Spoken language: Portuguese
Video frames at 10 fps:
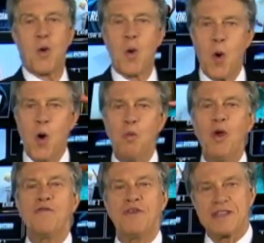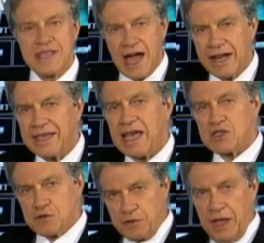como evitar que
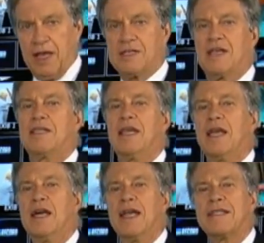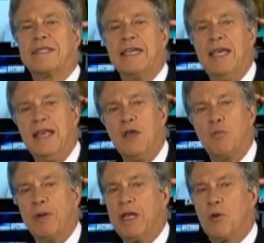as filhas de Adriana trilhem o
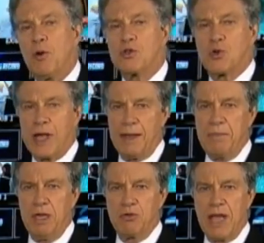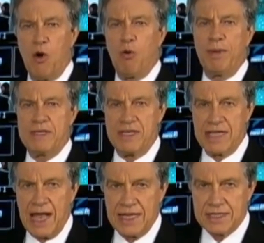perigoso caminho da
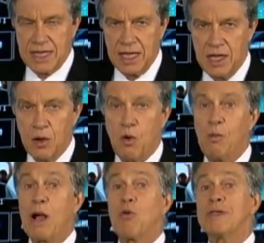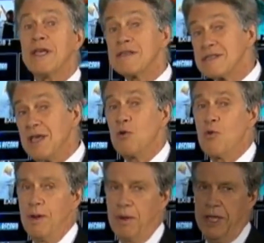obesidade, como aconteceu
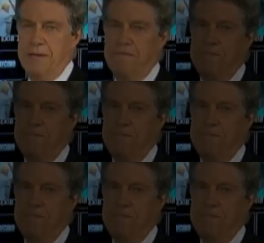com a mãe.